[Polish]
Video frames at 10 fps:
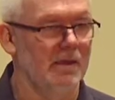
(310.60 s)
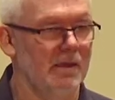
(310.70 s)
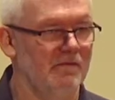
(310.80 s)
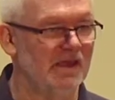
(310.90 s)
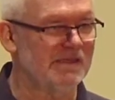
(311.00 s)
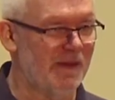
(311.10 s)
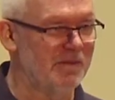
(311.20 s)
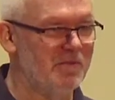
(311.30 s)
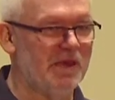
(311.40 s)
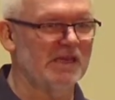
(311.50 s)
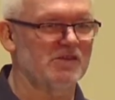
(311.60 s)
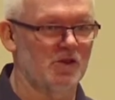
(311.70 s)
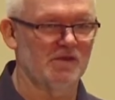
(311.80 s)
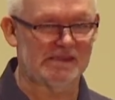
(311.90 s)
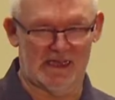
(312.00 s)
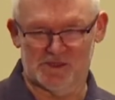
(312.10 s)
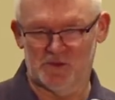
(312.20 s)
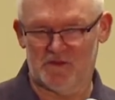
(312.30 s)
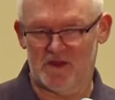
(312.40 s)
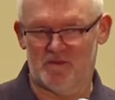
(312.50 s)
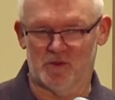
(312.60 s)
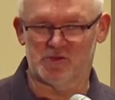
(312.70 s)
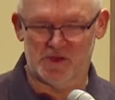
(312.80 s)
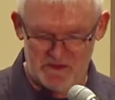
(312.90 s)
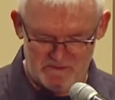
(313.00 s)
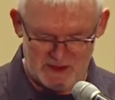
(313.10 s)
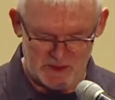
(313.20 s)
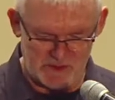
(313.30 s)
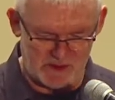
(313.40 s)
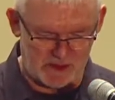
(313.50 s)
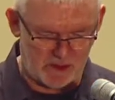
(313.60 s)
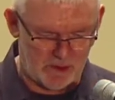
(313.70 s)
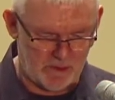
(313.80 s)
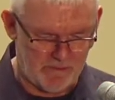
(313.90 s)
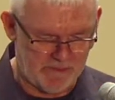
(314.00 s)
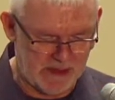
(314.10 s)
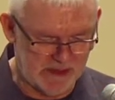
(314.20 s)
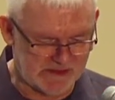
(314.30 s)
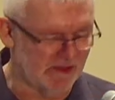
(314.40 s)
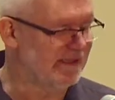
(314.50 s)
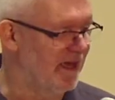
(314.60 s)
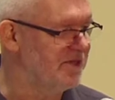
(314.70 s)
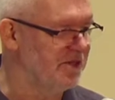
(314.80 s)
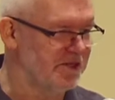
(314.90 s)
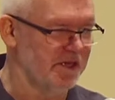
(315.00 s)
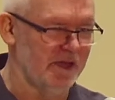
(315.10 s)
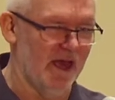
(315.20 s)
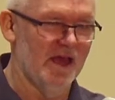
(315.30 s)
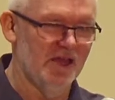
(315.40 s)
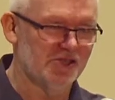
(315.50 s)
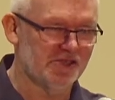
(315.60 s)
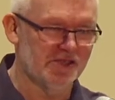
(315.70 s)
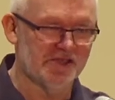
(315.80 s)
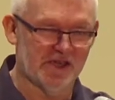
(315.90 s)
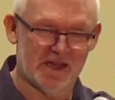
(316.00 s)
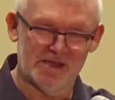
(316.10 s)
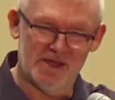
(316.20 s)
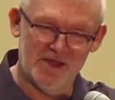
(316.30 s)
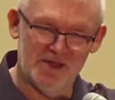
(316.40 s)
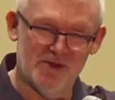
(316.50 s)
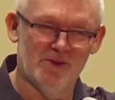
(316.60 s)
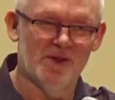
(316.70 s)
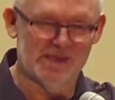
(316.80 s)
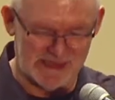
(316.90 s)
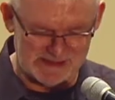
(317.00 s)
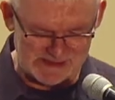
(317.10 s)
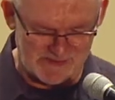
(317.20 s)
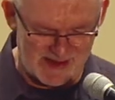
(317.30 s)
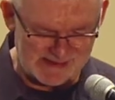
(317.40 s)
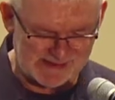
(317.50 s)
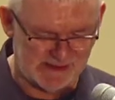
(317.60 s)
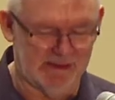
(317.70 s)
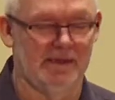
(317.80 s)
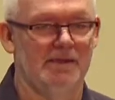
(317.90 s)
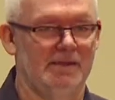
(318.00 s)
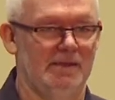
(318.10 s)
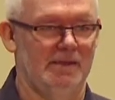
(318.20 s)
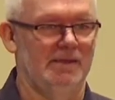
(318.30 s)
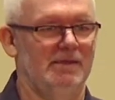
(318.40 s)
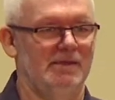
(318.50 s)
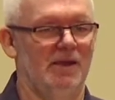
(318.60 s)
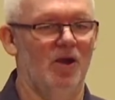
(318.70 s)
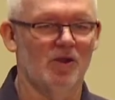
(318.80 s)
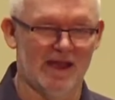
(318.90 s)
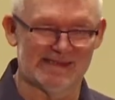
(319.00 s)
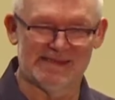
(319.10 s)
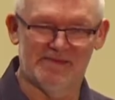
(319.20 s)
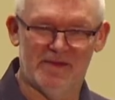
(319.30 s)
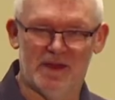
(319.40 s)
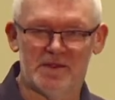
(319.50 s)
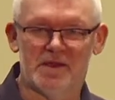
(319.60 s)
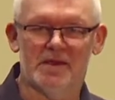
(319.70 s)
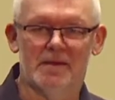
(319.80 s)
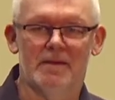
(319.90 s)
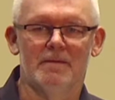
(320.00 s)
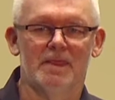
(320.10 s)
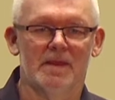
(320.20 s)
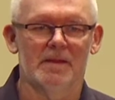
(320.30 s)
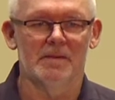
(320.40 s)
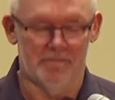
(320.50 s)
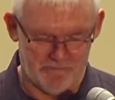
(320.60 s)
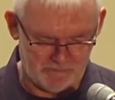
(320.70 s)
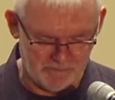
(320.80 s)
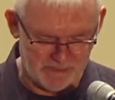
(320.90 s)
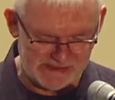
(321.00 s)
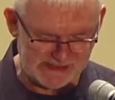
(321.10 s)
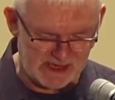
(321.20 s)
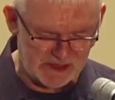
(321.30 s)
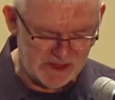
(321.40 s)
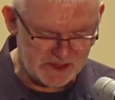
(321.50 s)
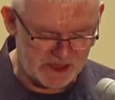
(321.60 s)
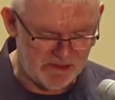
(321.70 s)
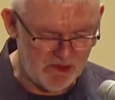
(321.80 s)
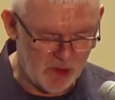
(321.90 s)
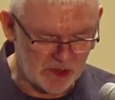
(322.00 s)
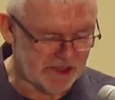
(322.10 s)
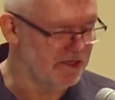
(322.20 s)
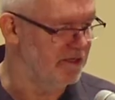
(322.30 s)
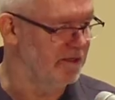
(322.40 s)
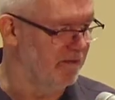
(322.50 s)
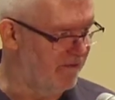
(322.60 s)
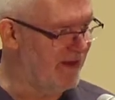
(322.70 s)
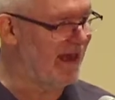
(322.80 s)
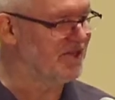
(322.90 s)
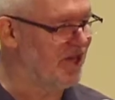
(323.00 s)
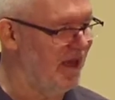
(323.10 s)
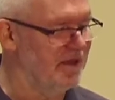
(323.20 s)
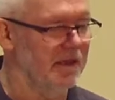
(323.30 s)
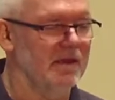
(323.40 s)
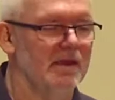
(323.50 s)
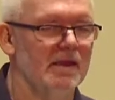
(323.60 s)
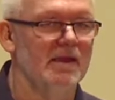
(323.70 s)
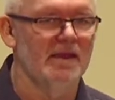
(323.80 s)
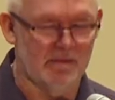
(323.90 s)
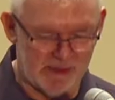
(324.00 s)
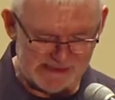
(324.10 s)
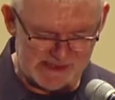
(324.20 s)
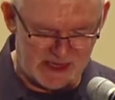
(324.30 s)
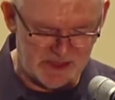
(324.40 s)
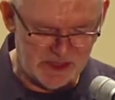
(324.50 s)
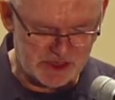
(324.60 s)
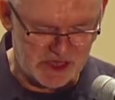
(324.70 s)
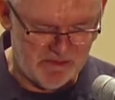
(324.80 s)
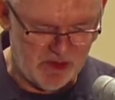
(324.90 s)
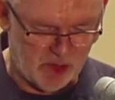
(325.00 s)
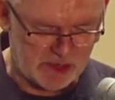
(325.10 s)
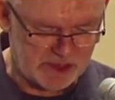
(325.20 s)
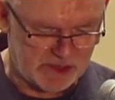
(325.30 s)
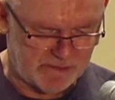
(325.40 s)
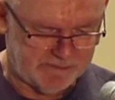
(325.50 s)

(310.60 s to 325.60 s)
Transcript: Więc mamy pierwszą wskazówkę w poszukiwaniu tego, co znajdzie się na szczycie rankingu satysfakcji okazywanie bezgranicznej miłości, wyrażanie bezgranicznej miłości.